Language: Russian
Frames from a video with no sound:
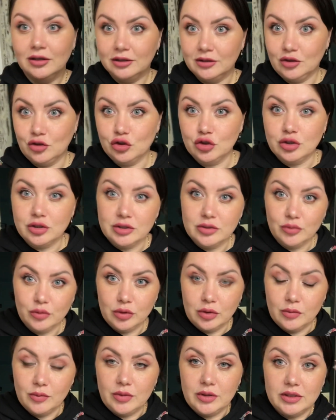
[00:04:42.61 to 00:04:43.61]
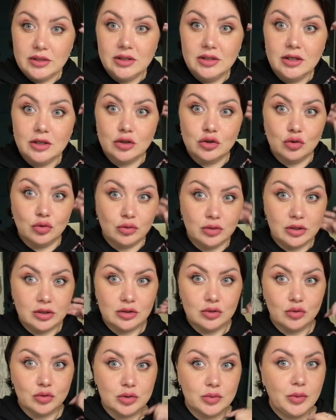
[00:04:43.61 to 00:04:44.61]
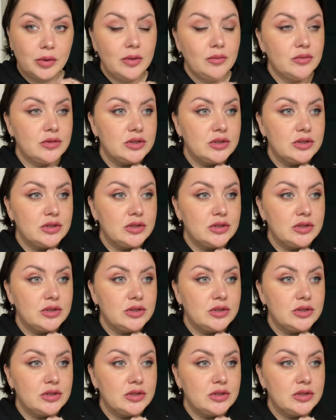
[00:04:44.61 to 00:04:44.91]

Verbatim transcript: Должны сегодня прийти на зону, если успеем.